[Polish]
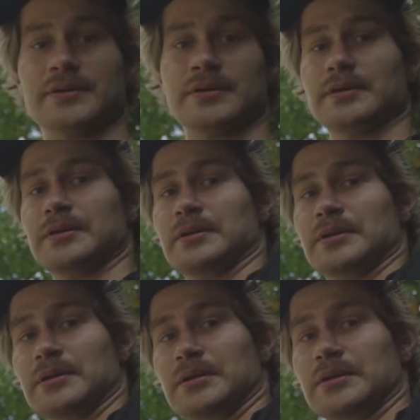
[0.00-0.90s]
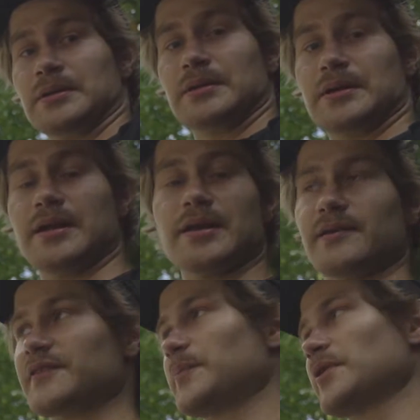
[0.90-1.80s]
No i elegancko. Ale
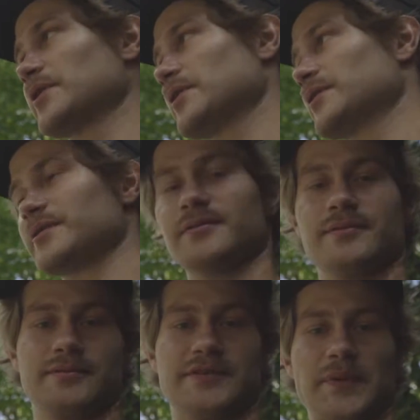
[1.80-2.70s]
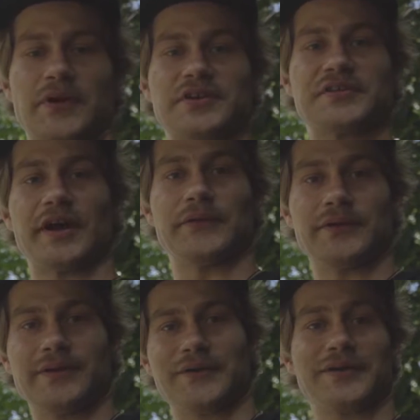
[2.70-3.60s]
nie, spoko, spoko
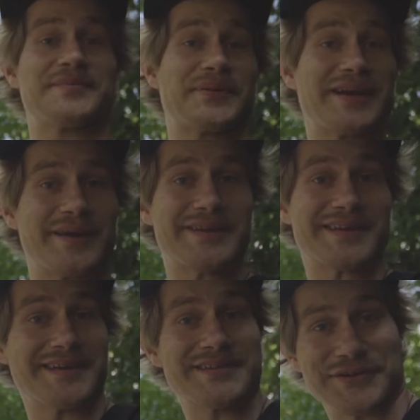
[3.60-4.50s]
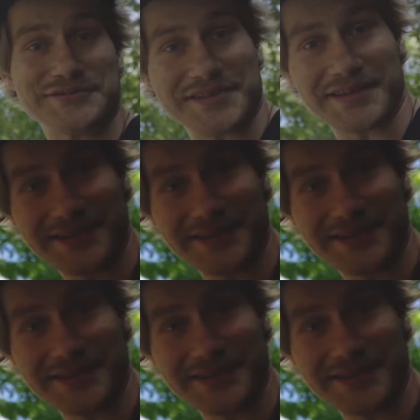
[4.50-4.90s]
Akurat po glebie takiej sążnej.